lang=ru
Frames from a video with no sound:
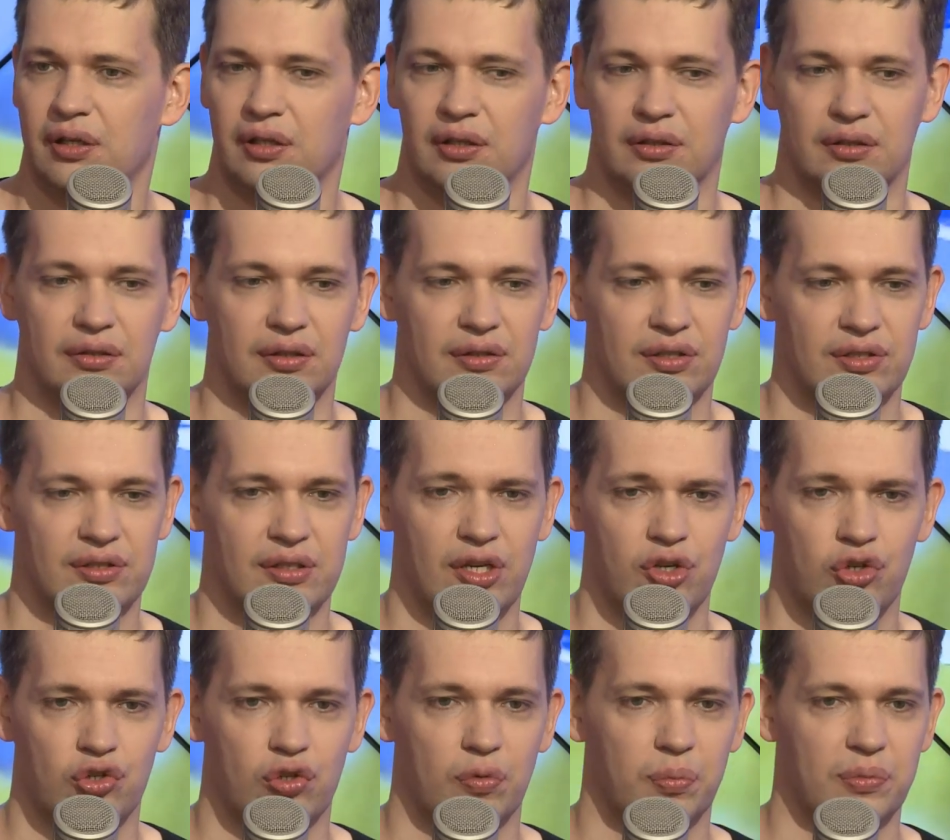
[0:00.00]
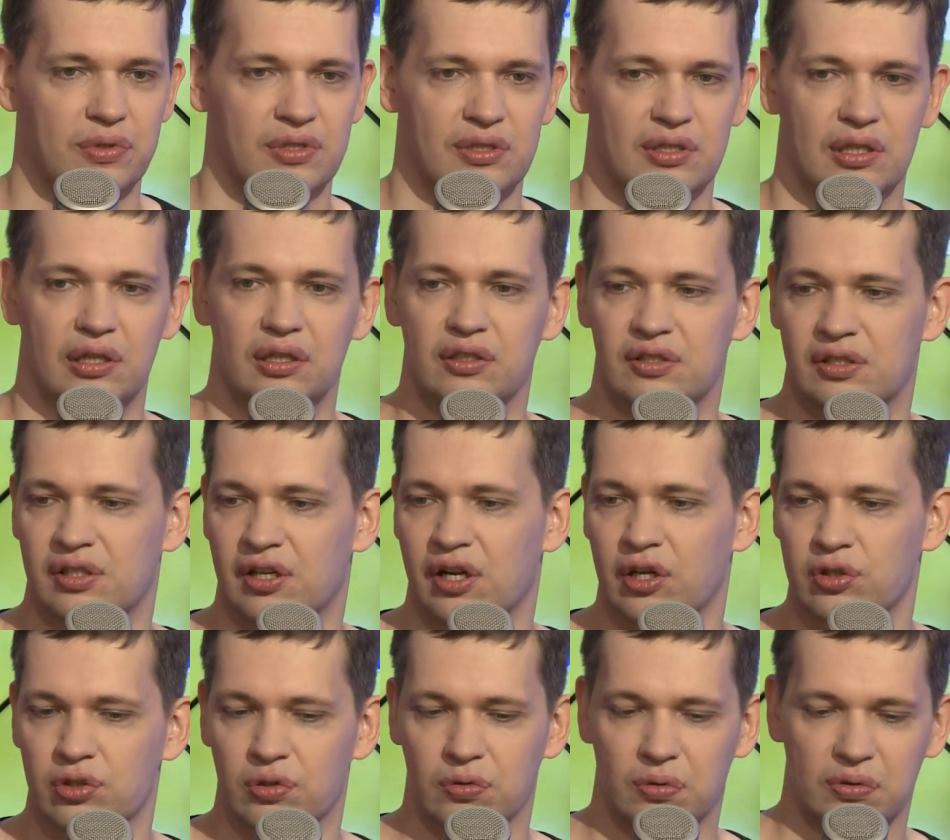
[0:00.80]
это не значит, что мы стали
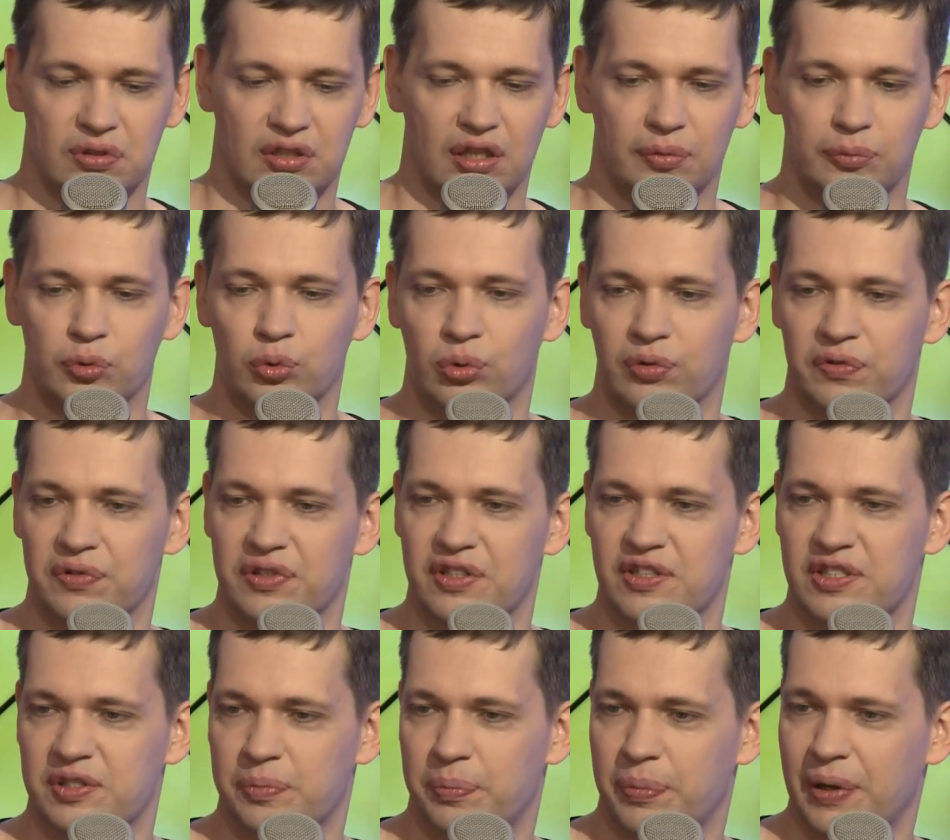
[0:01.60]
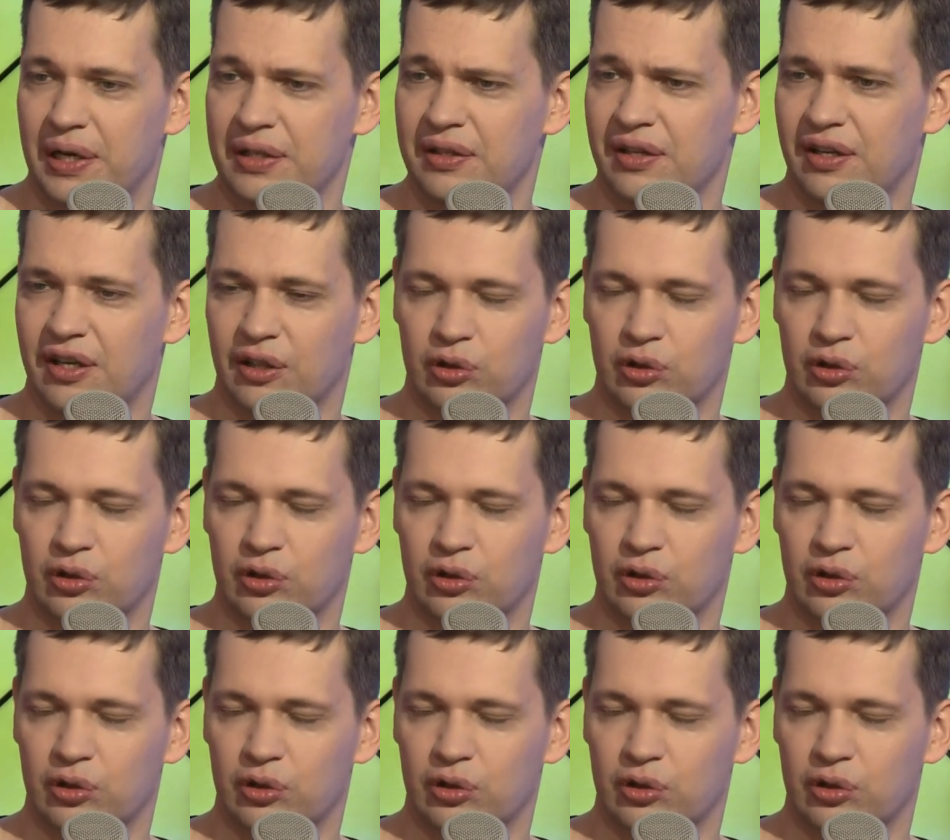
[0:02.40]
сразу там уровня Испании,